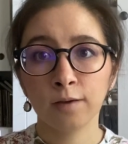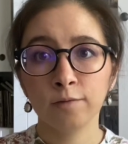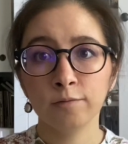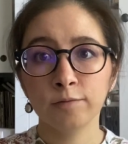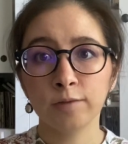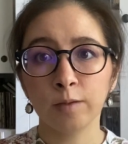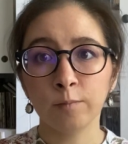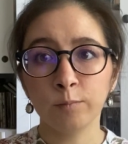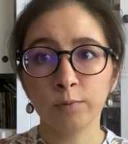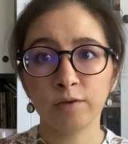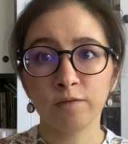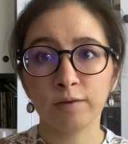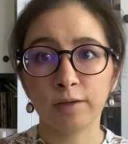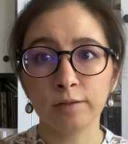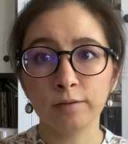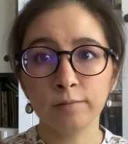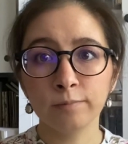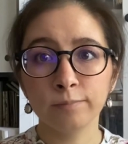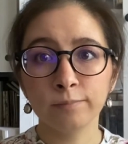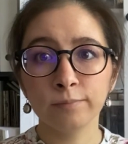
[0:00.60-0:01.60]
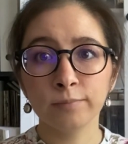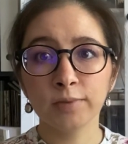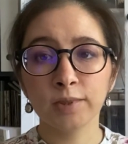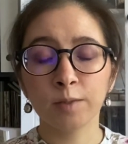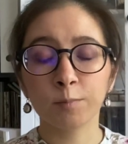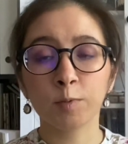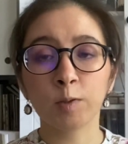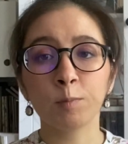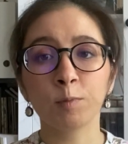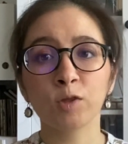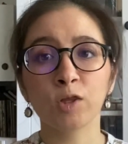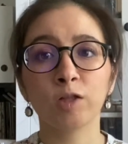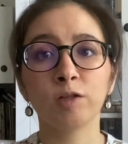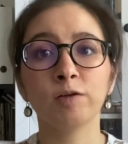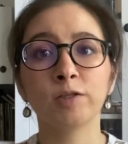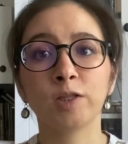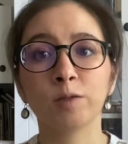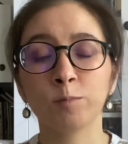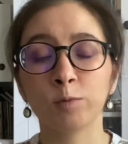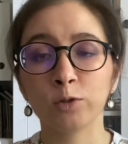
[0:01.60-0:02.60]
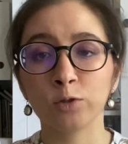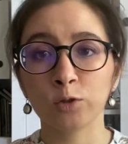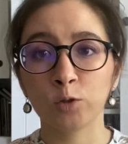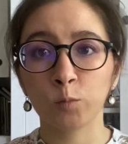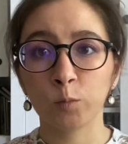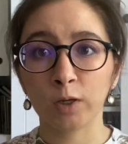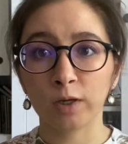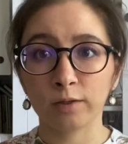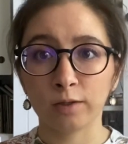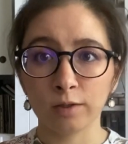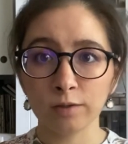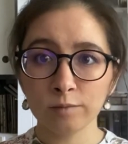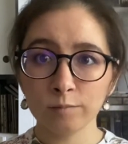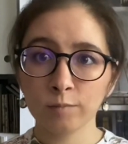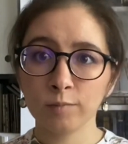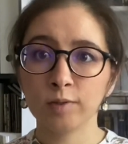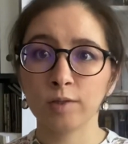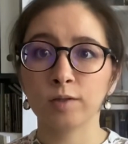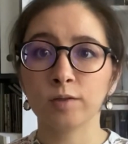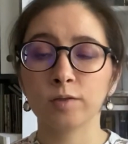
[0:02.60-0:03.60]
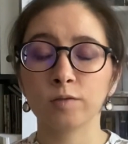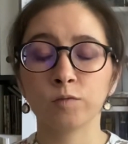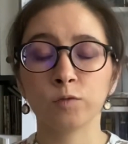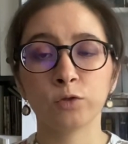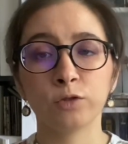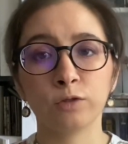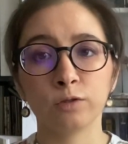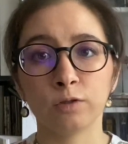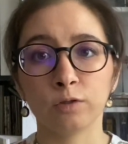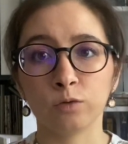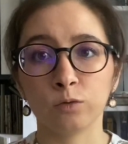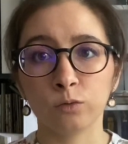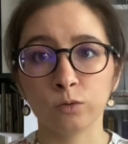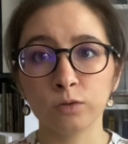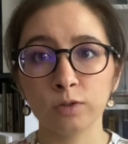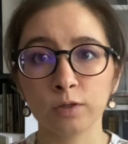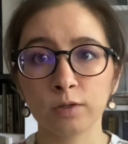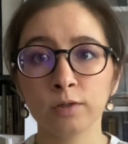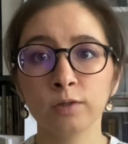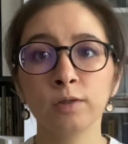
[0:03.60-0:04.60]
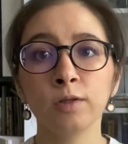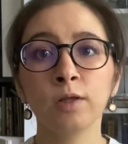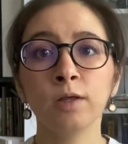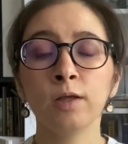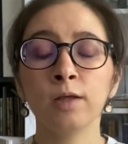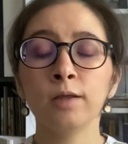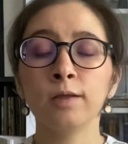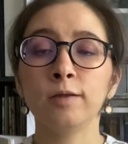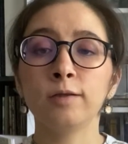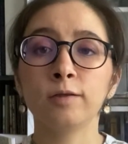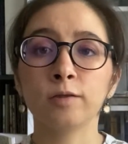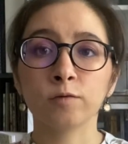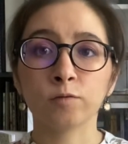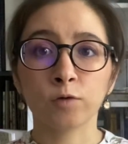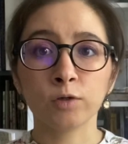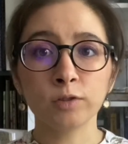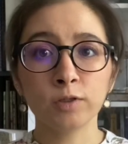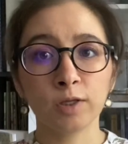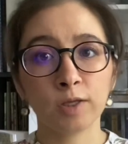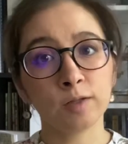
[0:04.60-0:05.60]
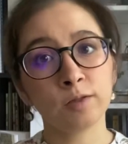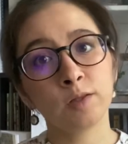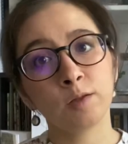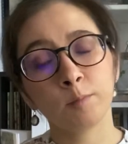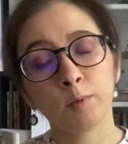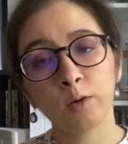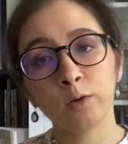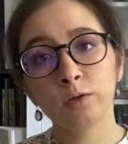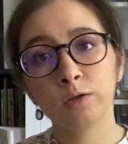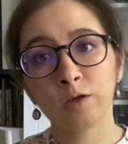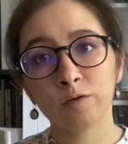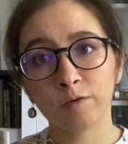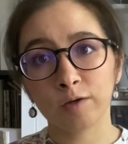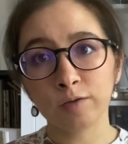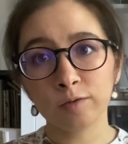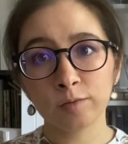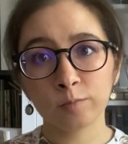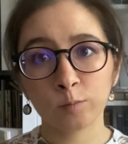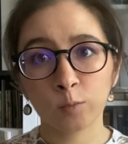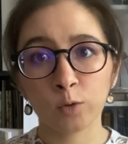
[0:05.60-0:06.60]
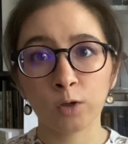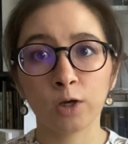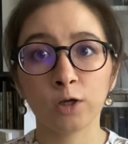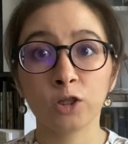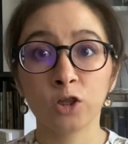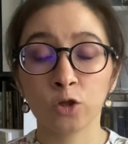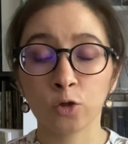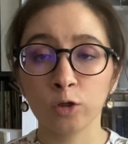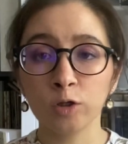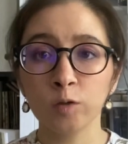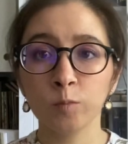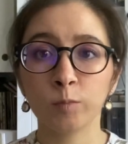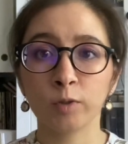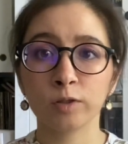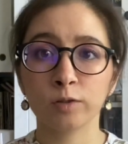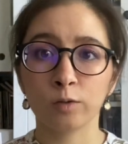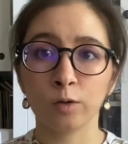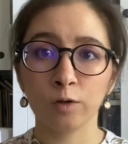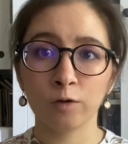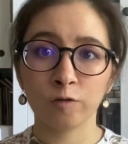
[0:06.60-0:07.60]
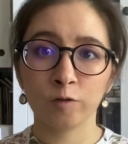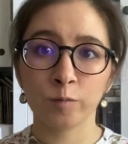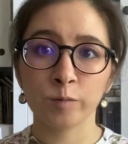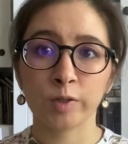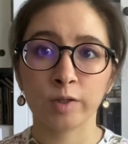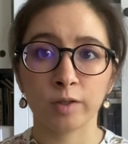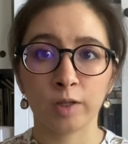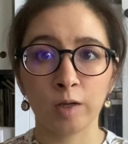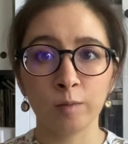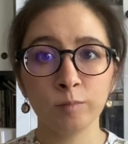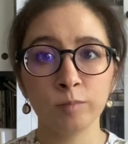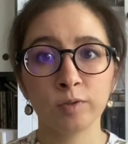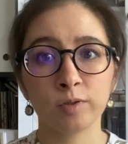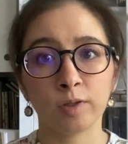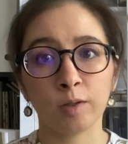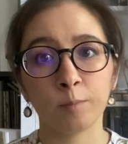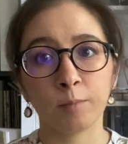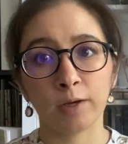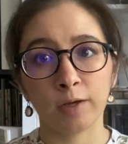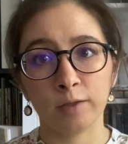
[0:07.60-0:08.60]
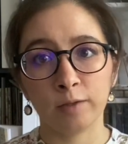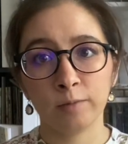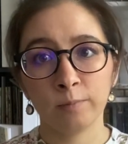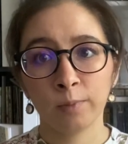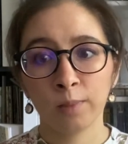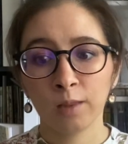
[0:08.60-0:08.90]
Всем привет! Добро пожаловать на мой YouTube канал. Меня зовут Дина Гуйтер, и сегодня я снимаю для вас мой отчет по стоковым делам за май.